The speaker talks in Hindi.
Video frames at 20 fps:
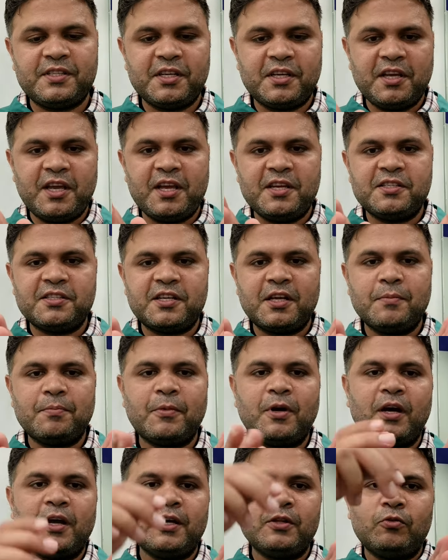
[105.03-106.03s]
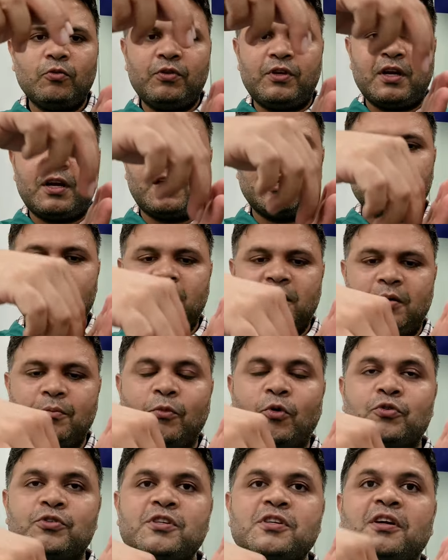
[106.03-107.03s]
जैसे कि ये शेप का है तो यहाँ तक
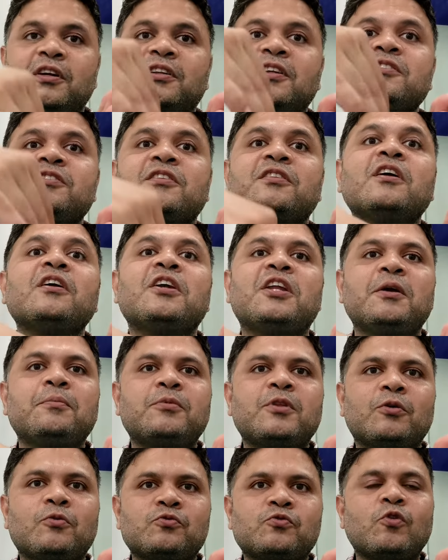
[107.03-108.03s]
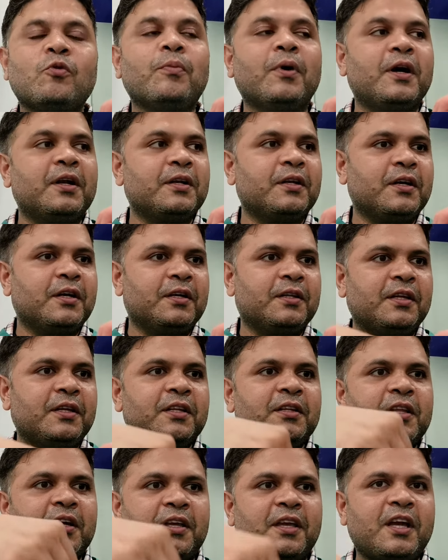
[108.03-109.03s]
हम कोशिश करते हैं जितना डीप तक उसको बर्न कर
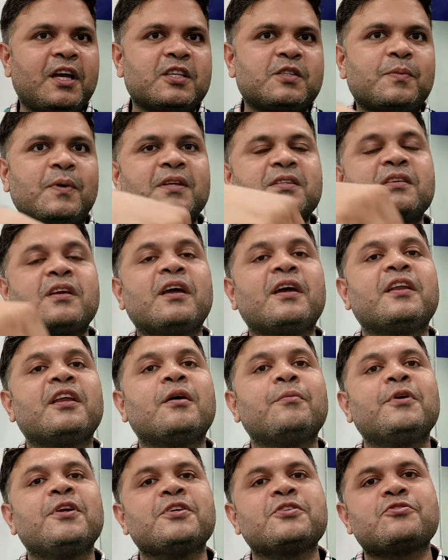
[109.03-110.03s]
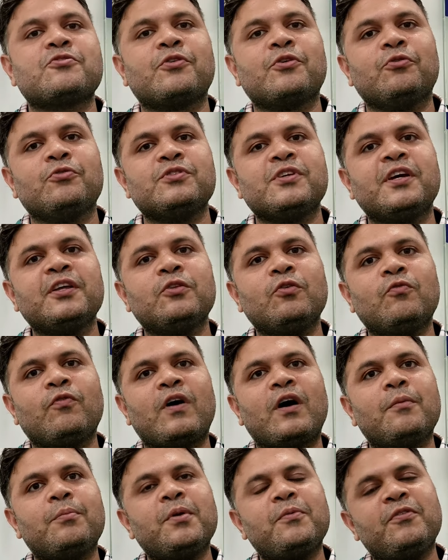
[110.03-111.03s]
दें ताकि आसपास का एरिया भी डिस्ट्रॉय हो जाए तो
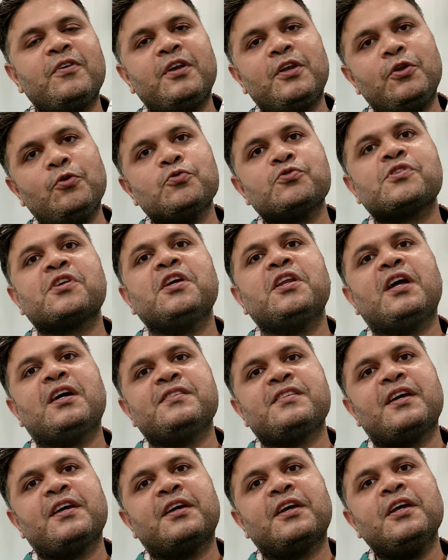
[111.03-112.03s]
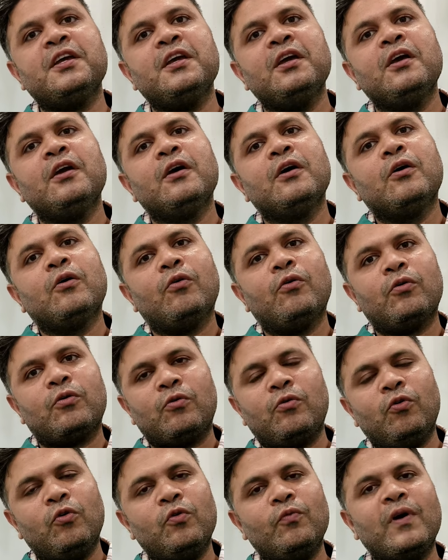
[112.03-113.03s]
वहाँ पे फिर न्यूज़ की ना जाएगी
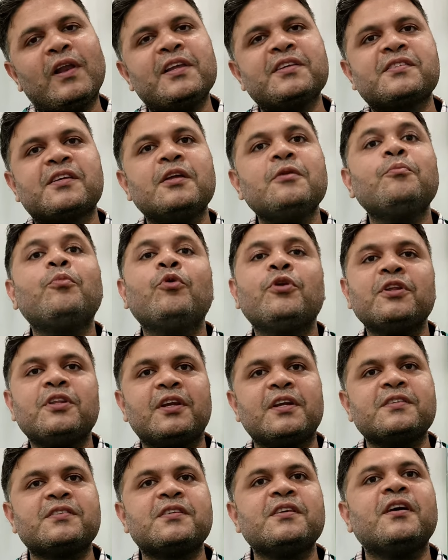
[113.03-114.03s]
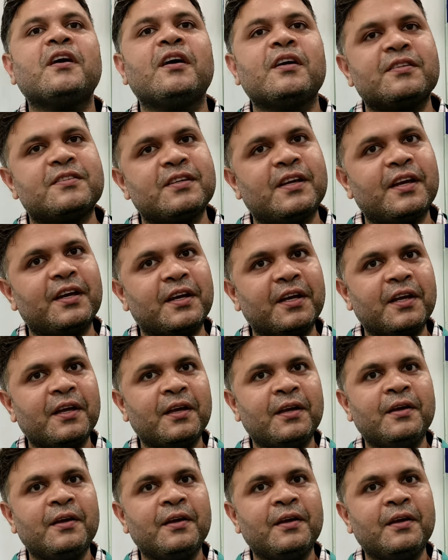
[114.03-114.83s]
और कौन वाली स्किन पूरी तरह से हट जाएगी तो ये